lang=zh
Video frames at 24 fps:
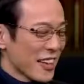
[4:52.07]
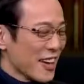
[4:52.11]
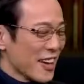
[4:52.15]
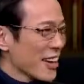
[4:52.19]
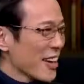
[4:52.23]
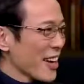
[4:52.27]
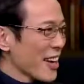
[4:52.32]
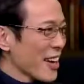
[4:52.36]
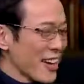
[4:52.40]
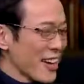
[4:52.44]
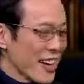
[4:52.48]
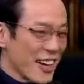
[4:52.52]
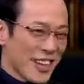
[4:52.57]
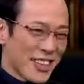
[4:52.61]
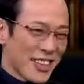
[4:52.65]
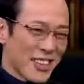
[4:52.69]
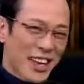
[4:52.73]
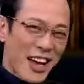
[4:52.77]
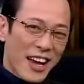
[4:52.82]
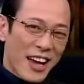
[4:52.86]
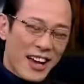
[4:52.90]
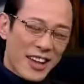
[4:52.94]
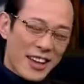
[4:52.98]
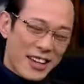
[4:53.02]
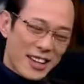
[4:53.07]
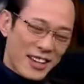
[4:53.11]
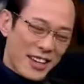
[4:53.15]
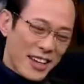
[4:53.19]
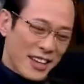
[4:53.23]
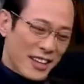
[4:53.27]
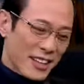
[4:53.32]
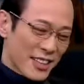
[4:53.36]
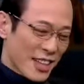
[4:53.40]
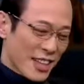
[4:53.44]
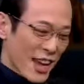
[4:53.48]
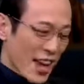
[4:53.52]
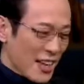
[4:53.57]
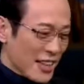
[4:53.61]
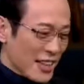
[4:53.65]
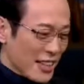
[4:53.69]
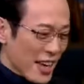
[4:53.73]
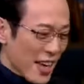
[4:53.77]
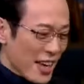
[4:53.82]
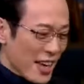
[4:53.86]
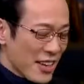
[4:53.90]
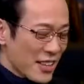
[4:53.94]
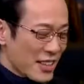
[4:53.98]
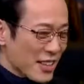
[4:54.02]
楚人。才呃呃，才
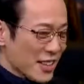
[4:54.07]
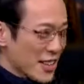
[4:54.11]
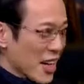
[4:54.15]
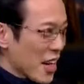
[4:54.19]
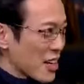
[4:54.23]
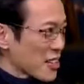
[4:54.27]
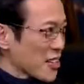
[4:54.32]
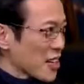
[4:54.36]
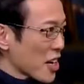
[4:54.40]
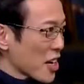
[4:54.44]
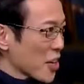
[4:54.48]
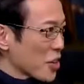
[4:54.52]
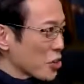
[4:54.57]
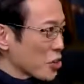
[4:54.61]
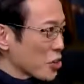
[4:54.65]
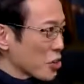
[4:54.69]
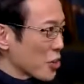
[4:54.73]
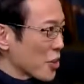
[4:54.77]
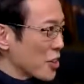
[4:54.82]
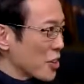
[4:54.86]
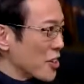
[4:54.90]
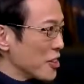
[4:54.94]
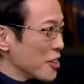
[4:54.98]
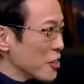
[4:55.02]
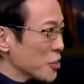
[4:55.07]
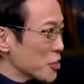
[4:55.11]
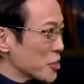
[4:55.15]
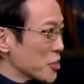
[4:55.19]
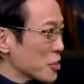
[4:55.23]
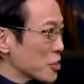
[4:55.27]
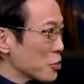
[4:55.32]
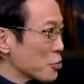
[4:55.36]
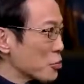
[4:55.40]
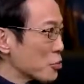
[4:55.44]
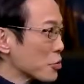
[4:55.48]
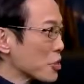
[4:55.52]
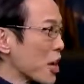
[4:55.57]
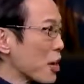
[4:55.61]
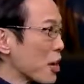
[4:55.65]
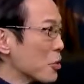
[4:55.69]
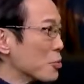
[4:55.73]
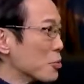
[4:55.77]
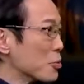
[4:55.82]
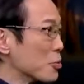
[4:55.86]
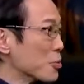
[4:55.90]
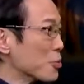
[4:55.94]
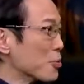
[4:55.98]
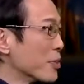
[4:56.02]
才饮长沙水，又是武
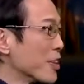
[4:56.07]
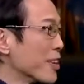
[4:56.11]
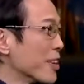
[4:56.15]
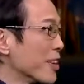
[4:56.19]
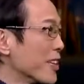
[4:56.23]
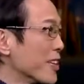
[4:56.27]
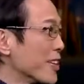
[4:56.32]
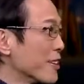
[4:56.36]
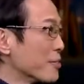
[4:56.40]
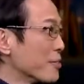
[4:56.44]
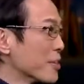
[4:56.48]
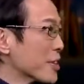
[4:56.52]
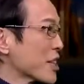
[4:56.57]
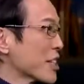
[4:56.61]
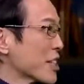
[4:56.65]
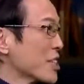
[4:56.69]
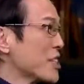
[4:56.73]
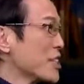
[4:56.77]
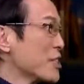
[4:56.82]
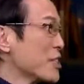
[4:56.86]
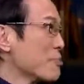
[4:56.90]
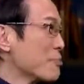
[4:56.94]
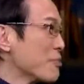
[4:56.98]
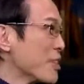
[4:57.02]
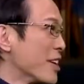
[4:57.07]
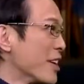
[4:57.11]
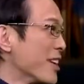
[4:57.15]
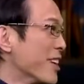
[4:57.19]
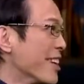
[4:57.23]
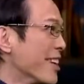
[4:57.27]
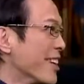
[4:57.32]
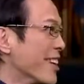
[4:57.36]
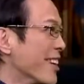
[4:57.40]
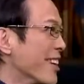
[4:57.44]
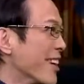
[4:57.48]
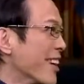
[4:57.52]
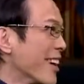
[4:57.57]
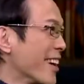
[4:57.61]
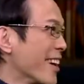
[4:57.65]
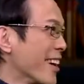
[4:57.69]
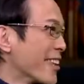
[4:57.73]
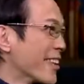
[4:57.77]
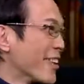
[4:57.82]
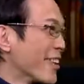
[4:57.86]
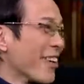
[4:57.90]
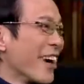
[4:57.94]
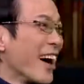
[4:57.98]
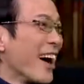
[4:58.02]
昌鱼嘛，对，很近嘛，哎
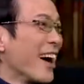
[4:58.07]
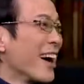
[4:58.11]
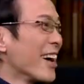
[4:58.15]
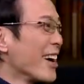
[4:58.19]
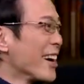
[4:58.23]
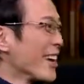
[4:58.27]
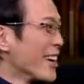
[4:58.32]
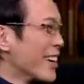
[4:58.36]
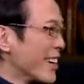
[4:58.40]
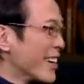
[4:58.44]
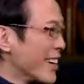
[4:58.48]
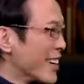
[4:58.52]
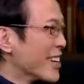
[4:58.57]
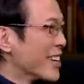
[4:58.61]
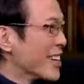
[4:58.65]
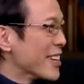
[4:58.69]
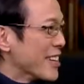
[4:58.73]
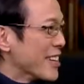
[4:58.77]
哎，对吧？嗯，